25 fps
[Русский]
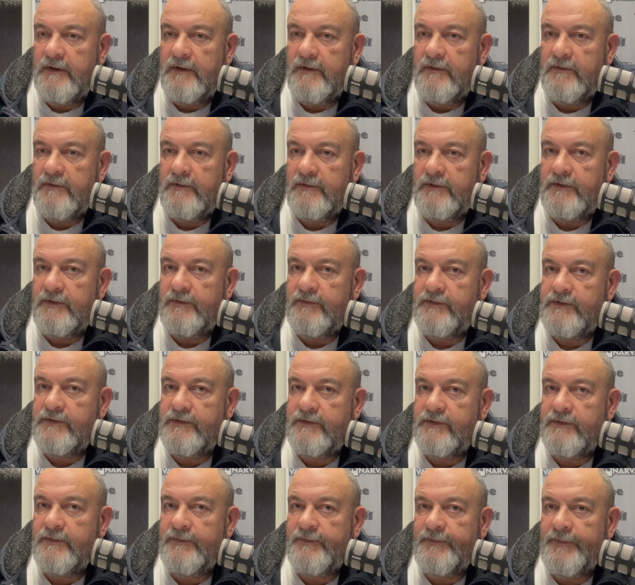Вот и
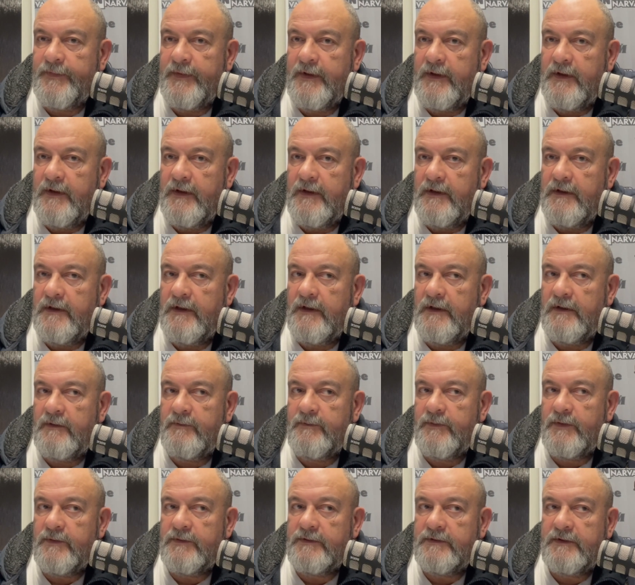все. Я
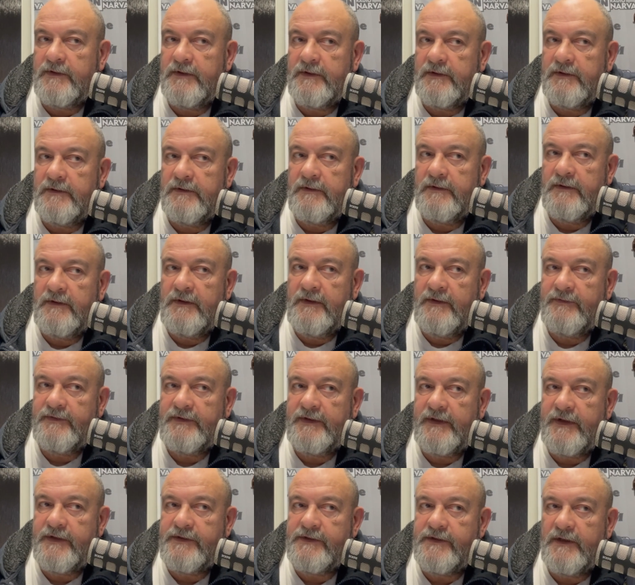просто не
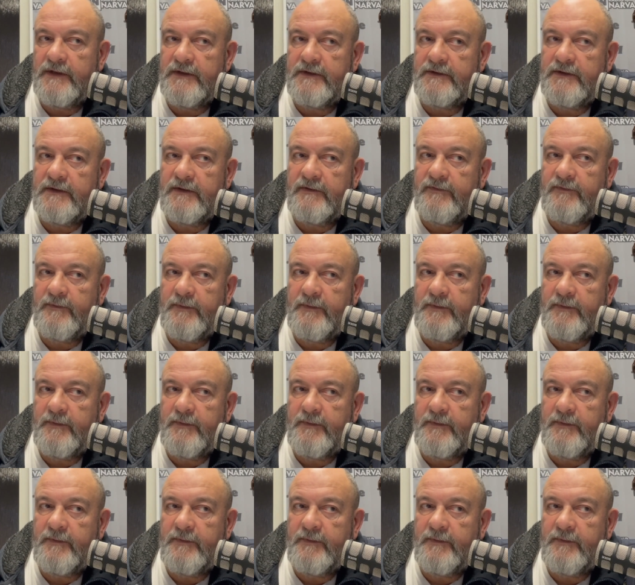встречался в